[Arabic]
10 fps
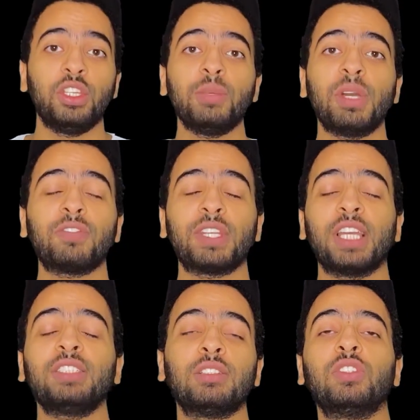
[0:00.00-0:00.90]
نيجي بقى في
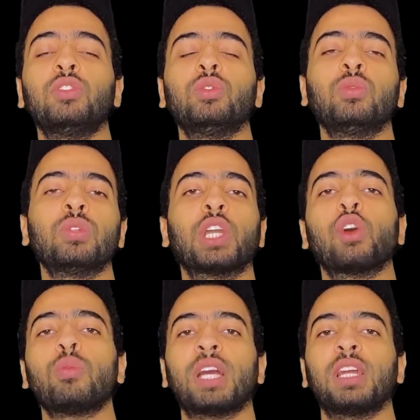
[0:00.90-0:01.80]
نهايه الفيديو
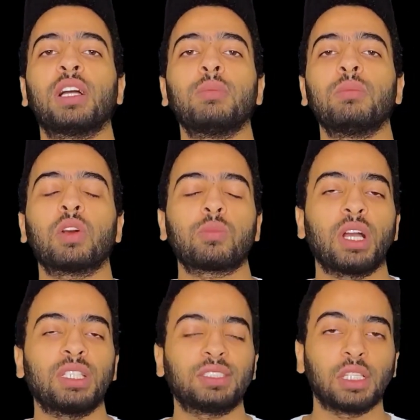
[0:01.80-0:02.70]
ونجاوب على اهم
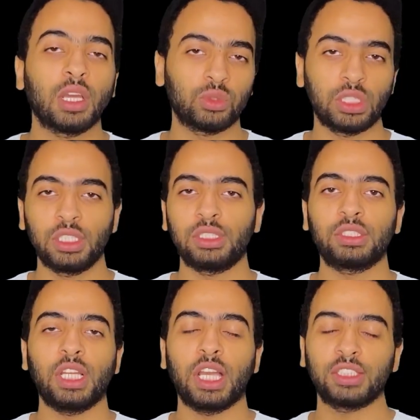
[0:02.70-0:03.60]
اربع اسئله او ثلاث
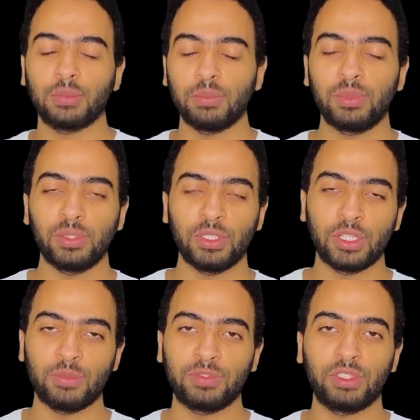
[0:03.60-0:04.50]
اسئله حسب
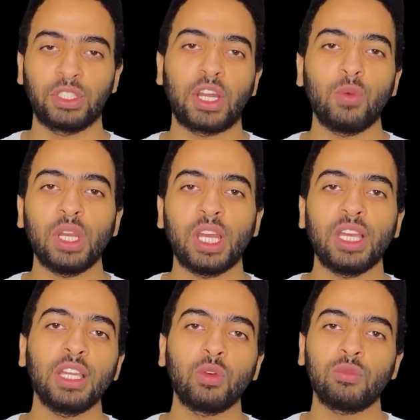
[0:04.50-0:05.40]
آه، ما افتكر اول
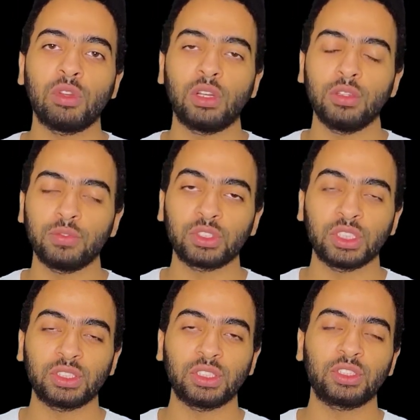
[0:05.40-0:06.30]
حاجه لو الايفون
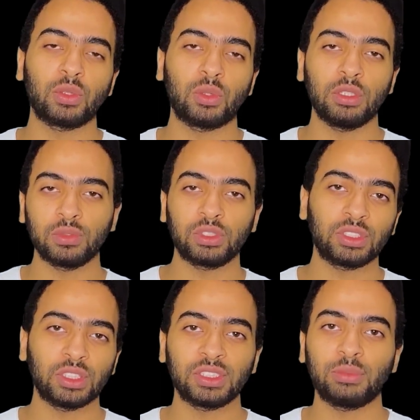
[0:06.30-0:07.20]
6 اس او الايفون
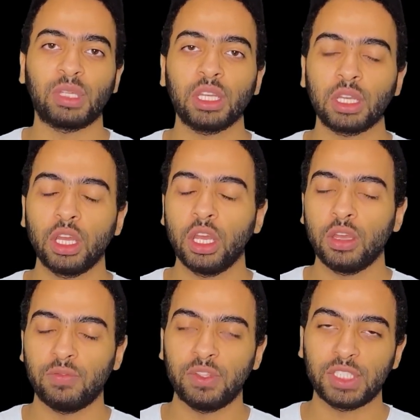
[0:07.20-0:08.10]
6 اس معاك
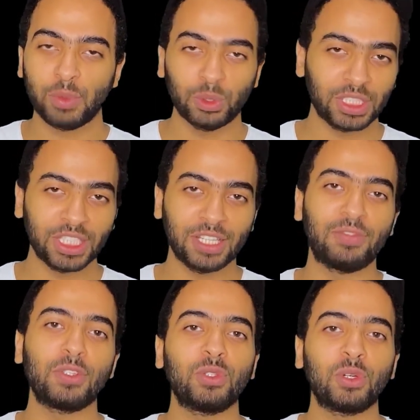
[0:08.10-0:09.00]
فزي ما قلت لك
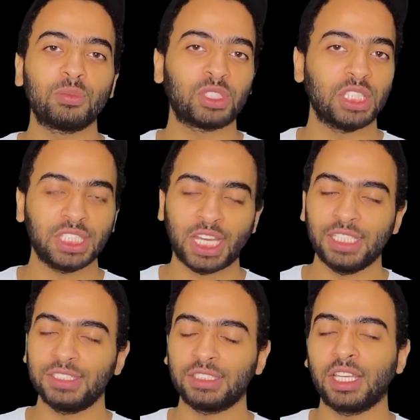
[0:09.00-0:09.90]
الفيديو دوت مش ليك
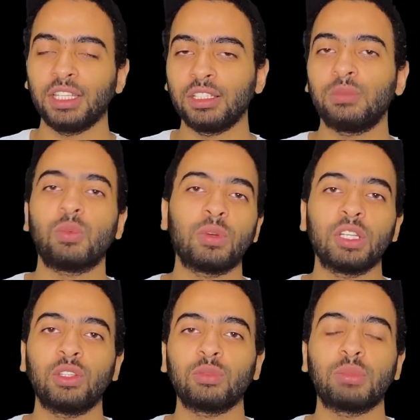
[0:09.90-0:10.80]
عايز تخلي
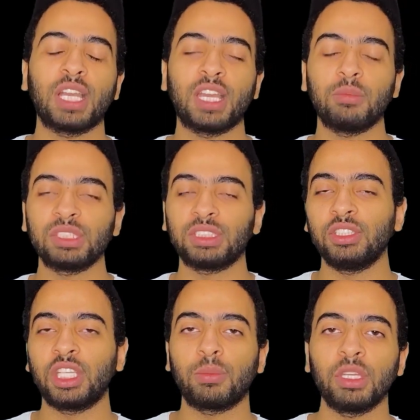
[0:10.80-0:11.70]
الموبايل دوت معاك خمس
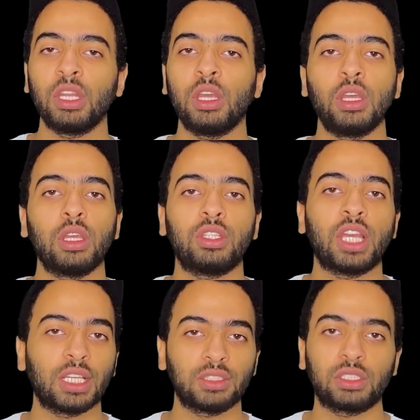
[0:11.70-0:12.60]
سنين كمان دي
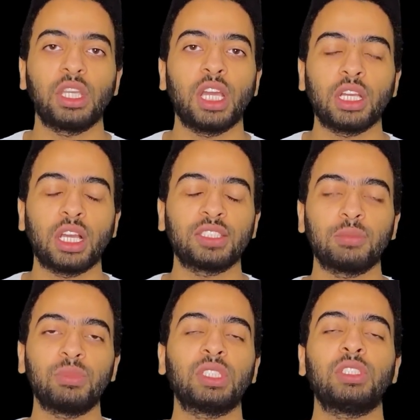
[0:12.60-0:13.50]
حاجه ترجع لك حسب
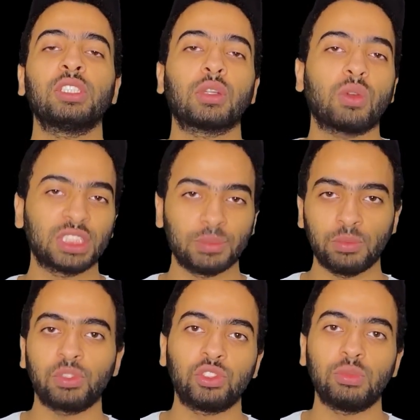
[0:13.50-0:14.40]
ميزانيتك وحسب
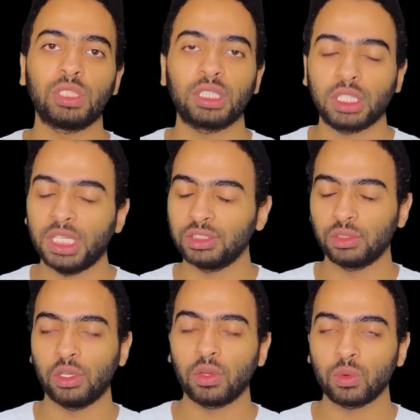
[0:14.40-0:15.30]
البادجت بتاعتك عايز
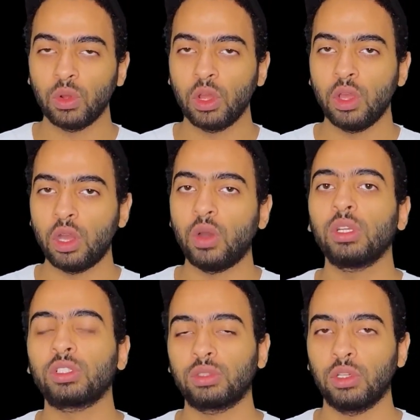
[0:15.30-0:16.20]
تغيره هقول
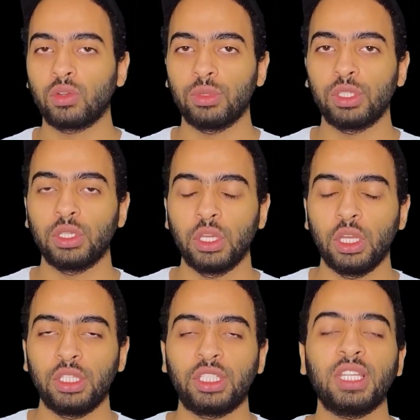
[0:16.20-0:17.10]
لك تغيره بايه
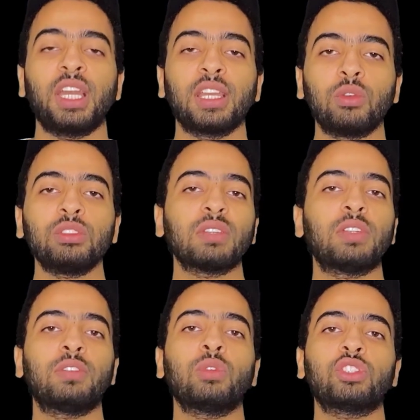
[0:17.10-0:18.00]
تاني حاجه لو انت في
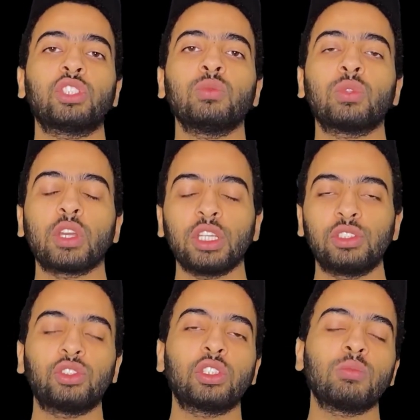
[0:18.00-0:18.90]
2020 ورايح
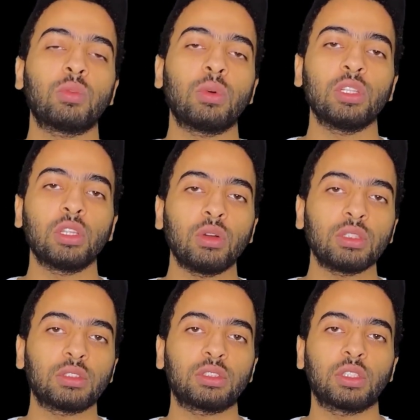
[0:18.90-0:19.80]
تشتري الموبايل
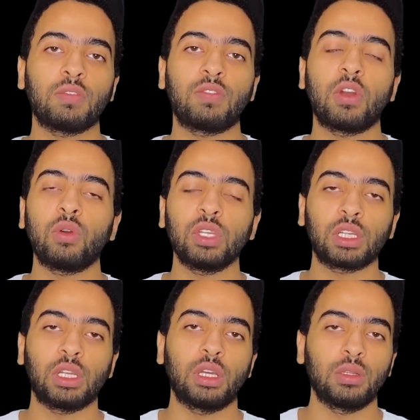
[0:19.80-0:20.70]
دوت فهقول
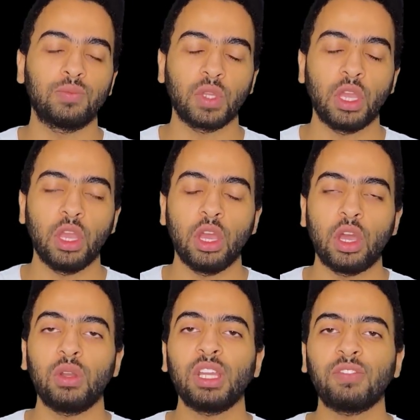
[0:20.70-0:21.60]
لك لا
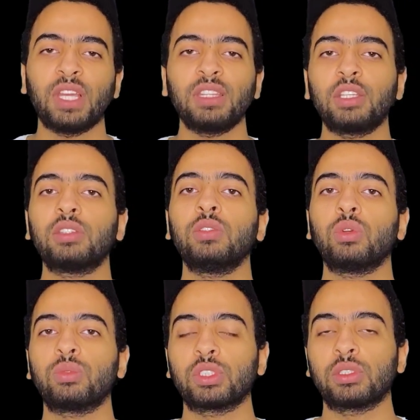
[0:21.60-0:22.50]
هقول لك في عندك اتنين
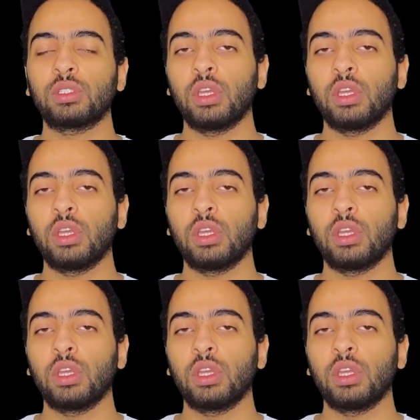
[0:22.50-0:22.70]
اوبشن